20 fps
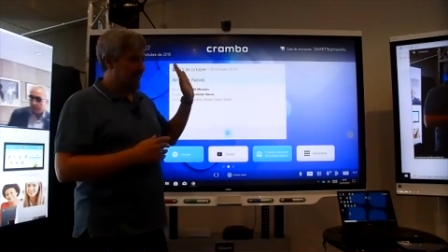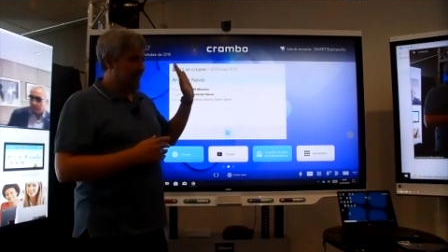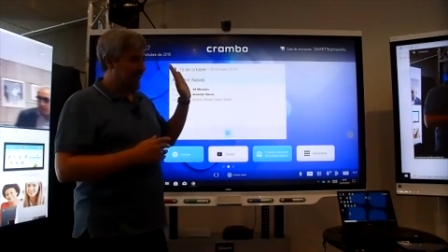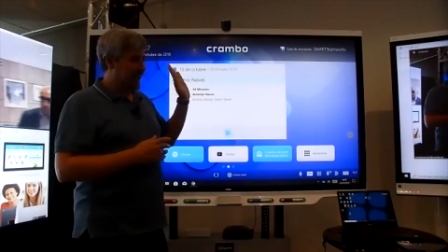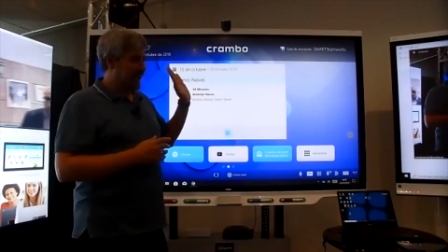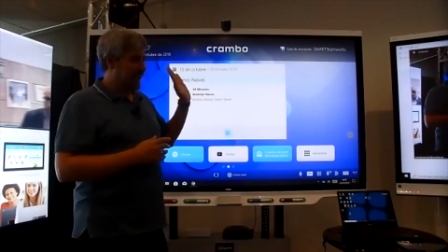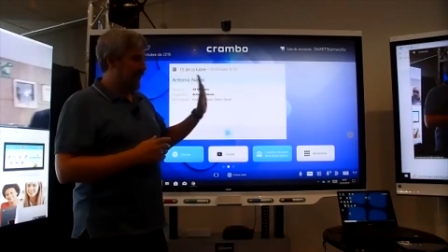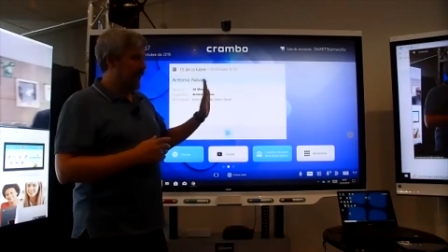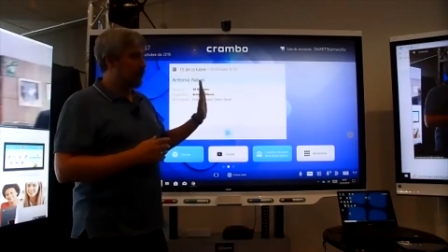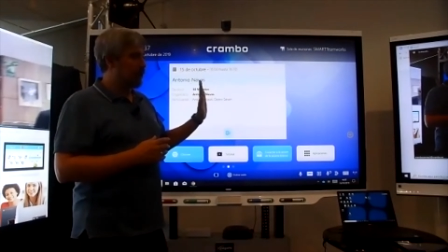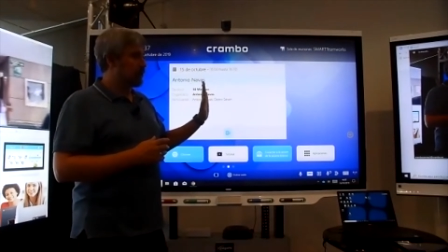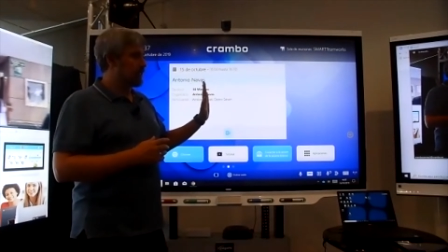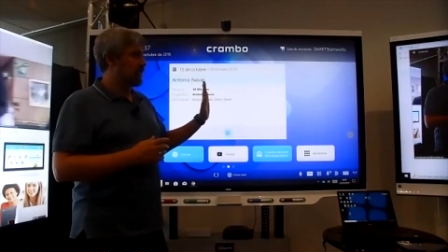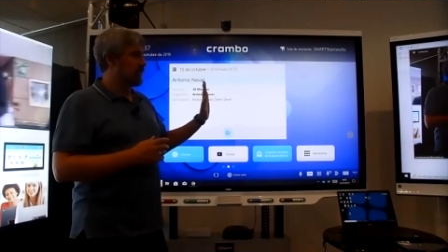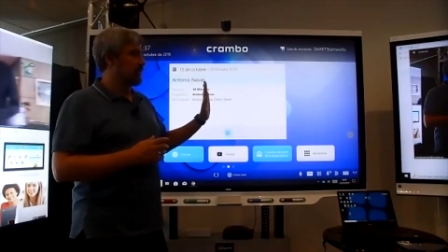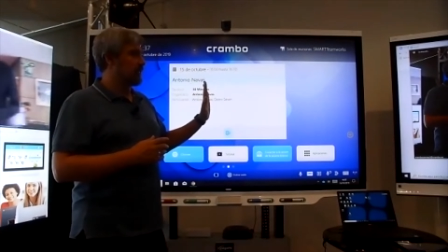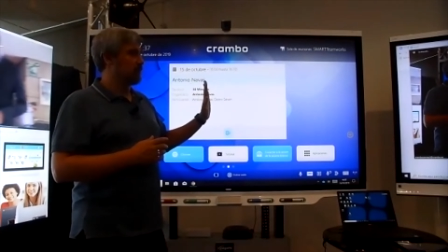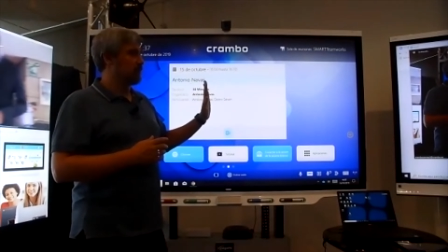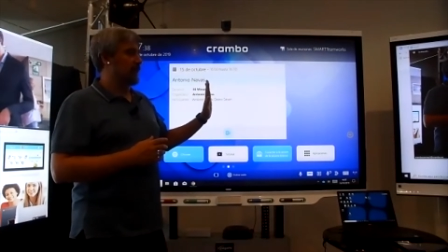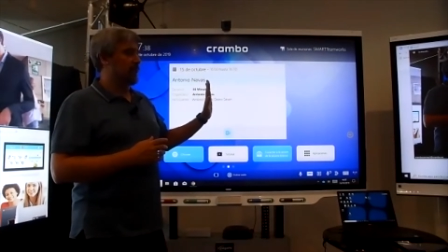¿En qué consiste
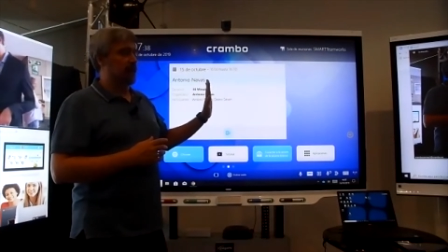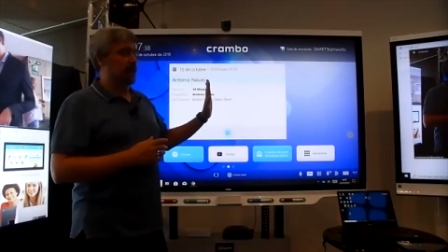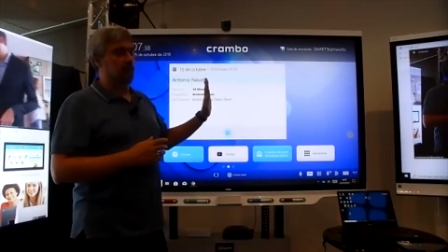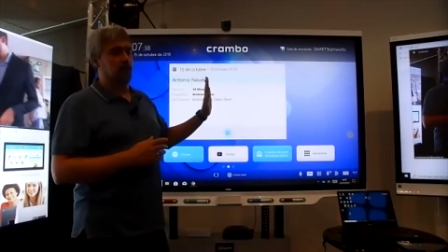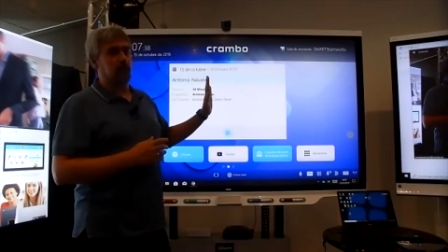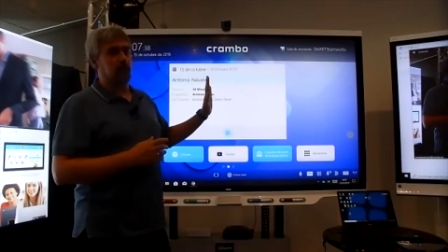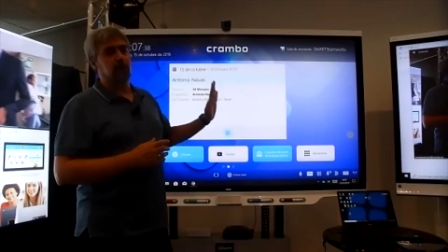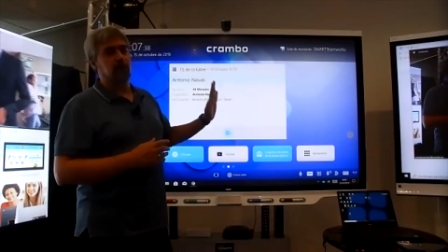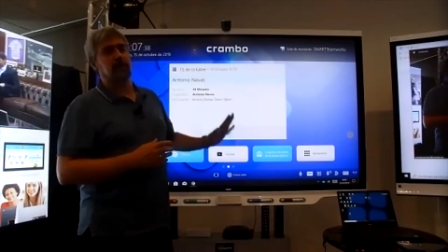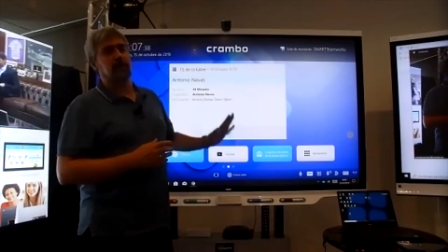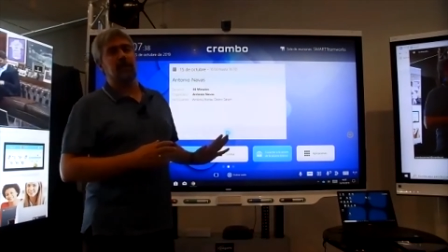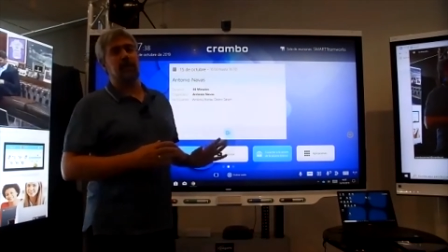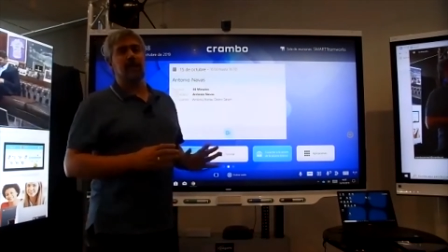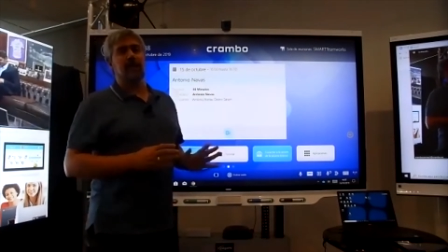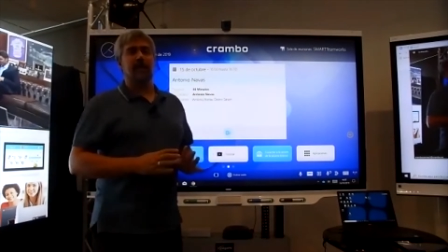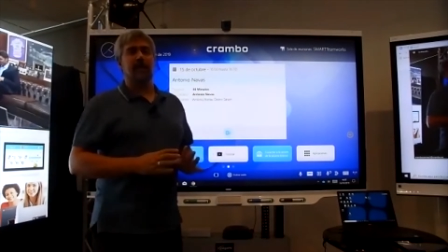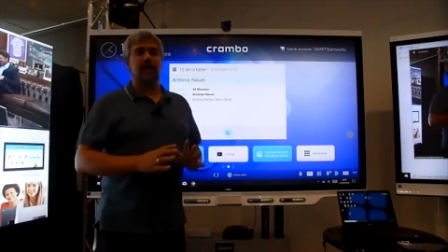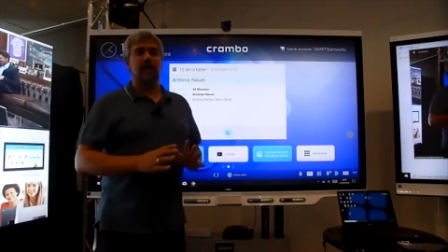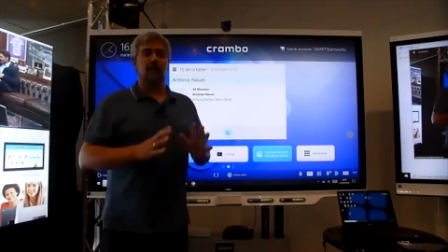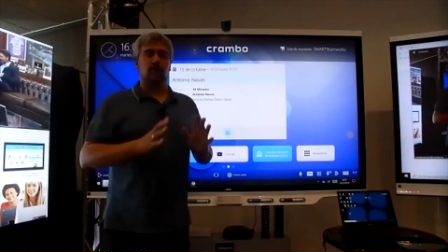Smart Teamworks?
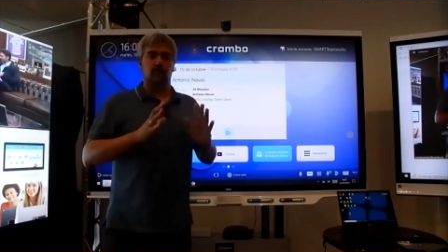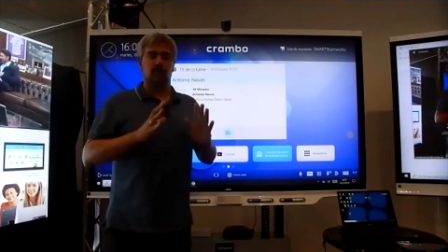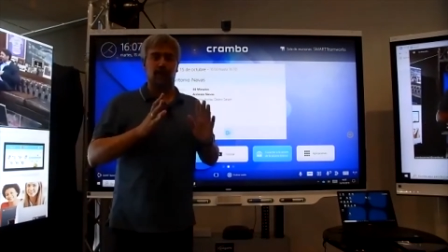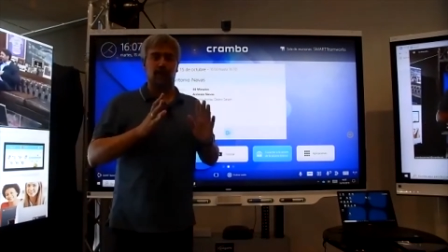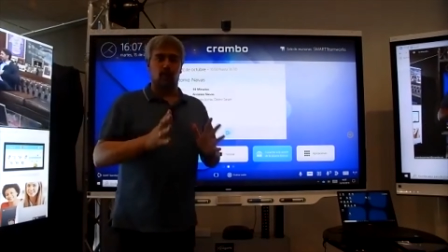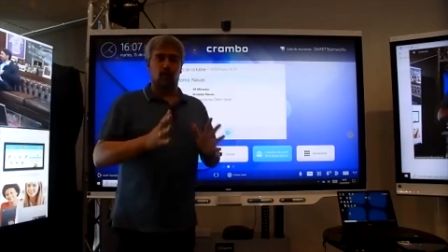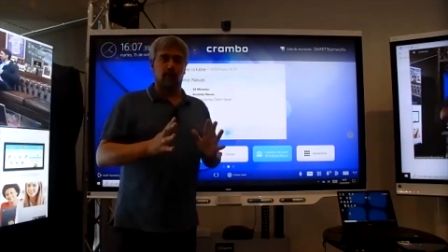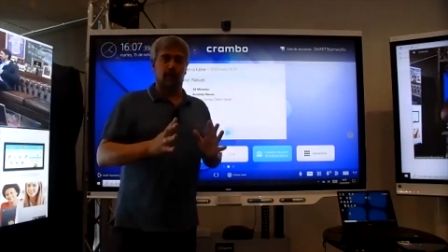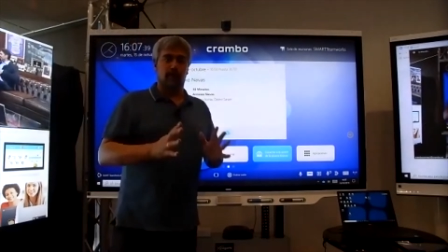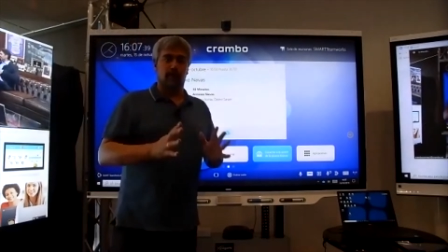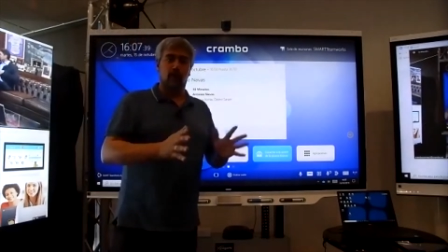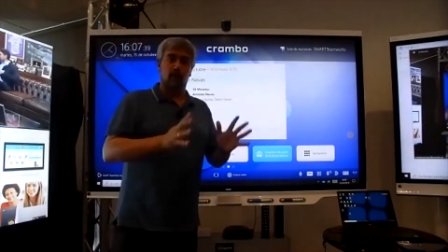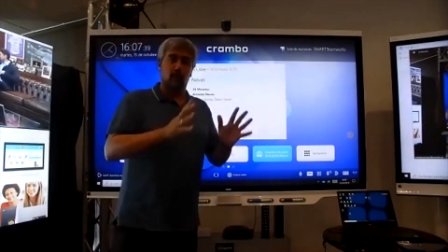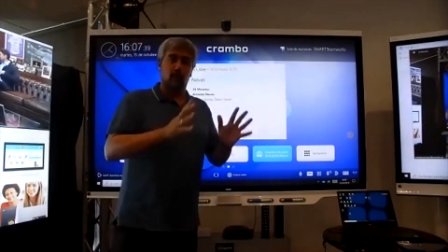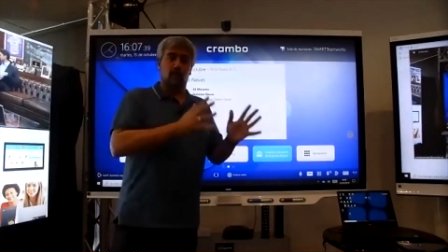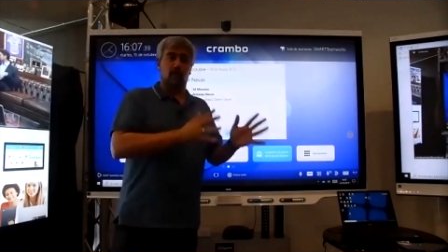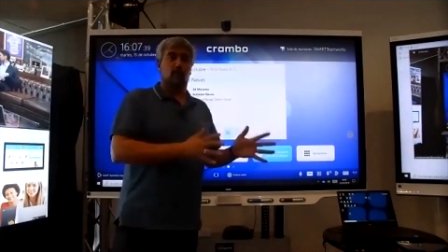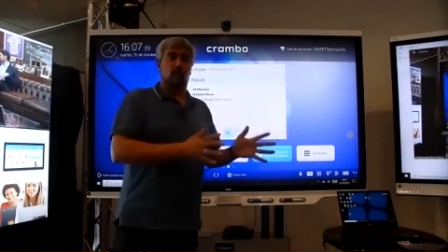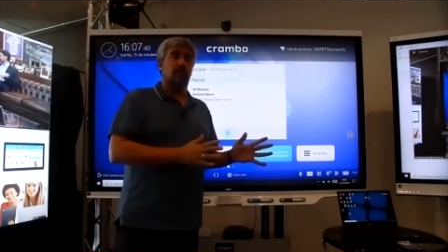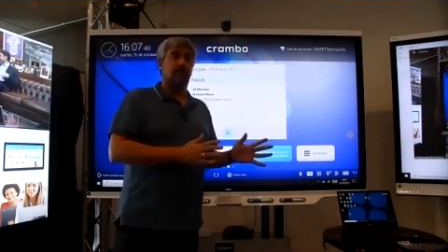es una solución, como
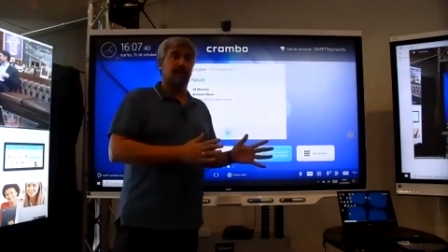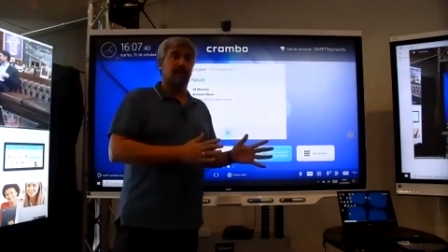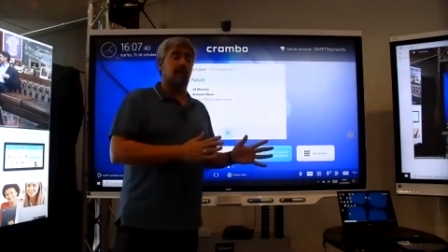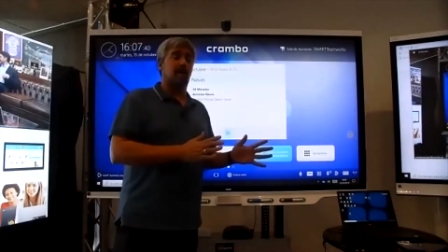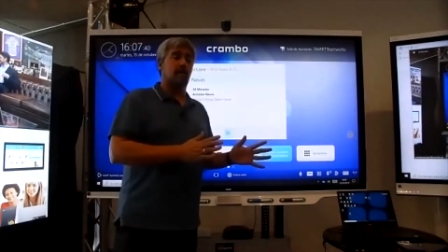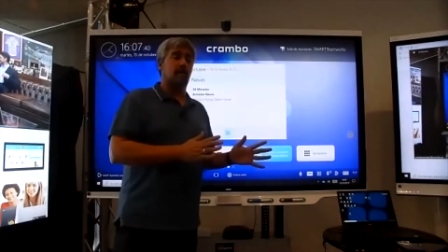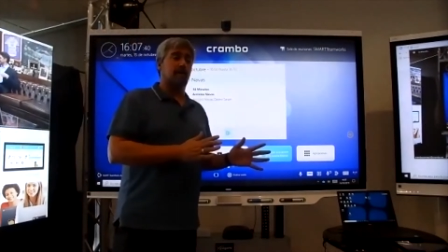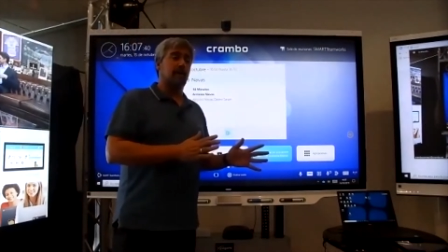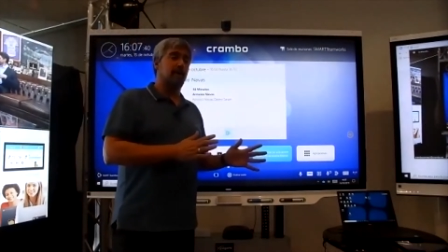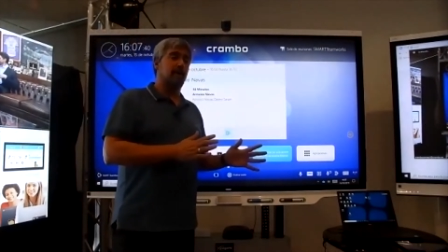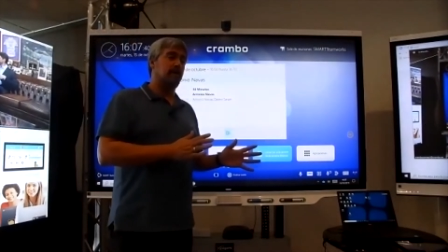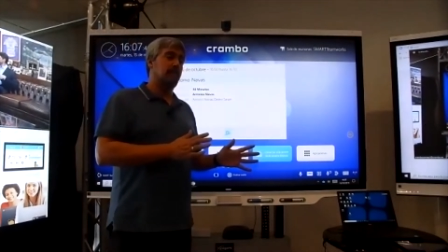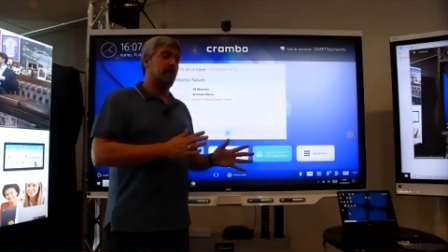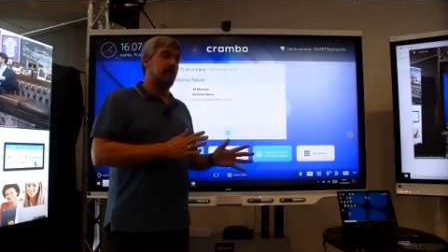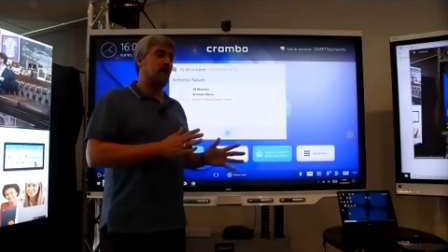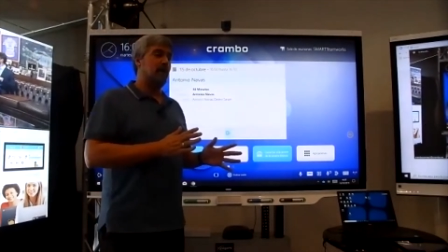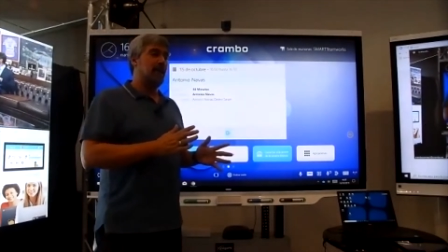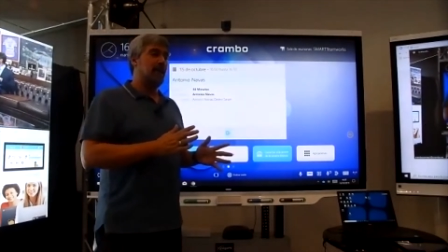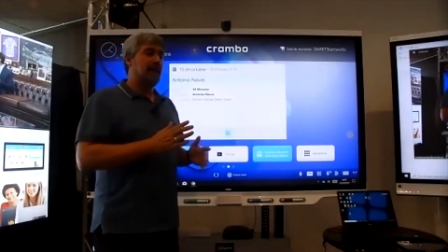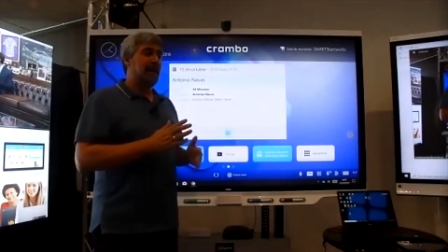os comentaba al principio,
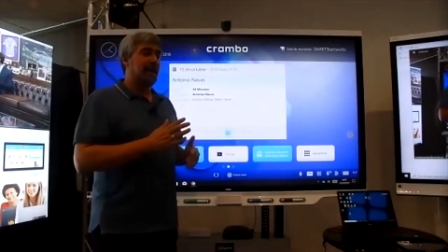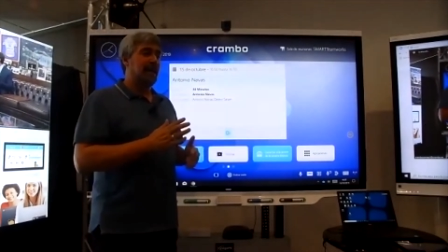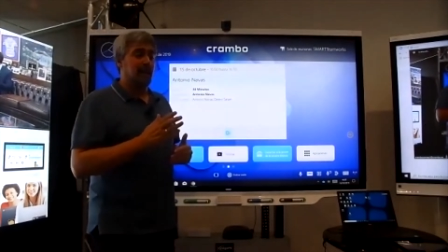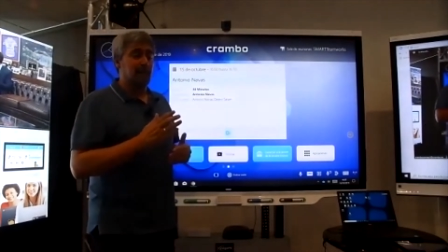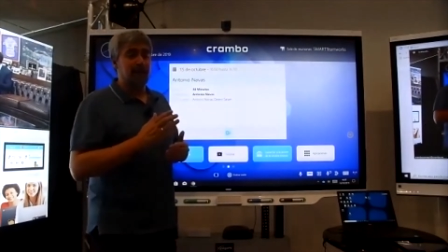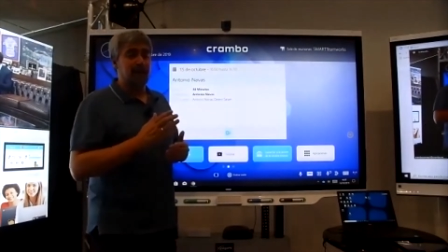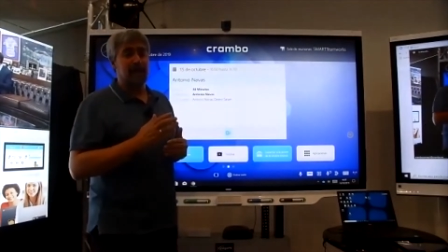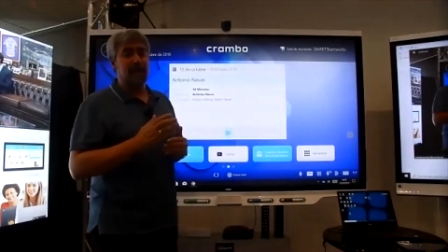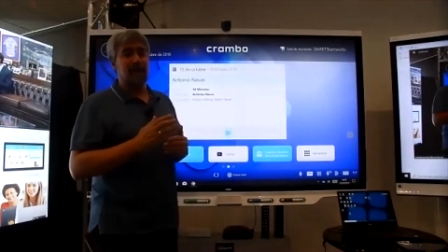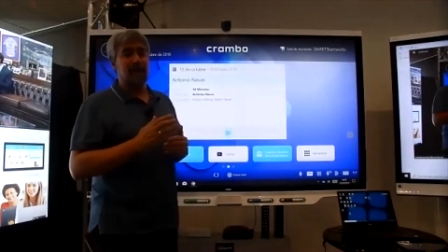que viene a